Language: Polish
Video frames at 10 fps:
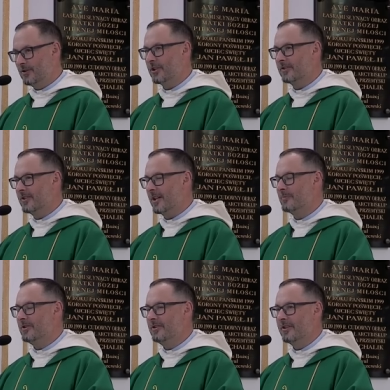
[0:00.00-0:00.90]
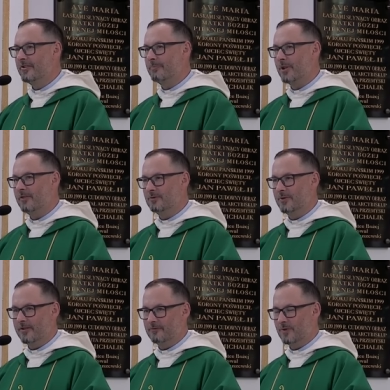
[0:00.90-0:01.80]
kto nad nami
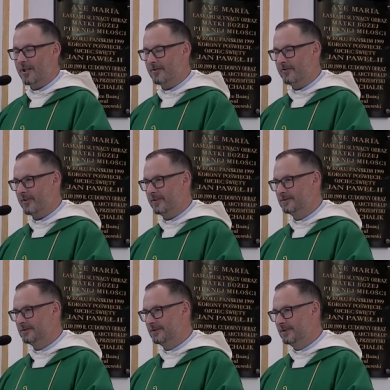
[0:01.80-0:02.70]
sprawuje władzę,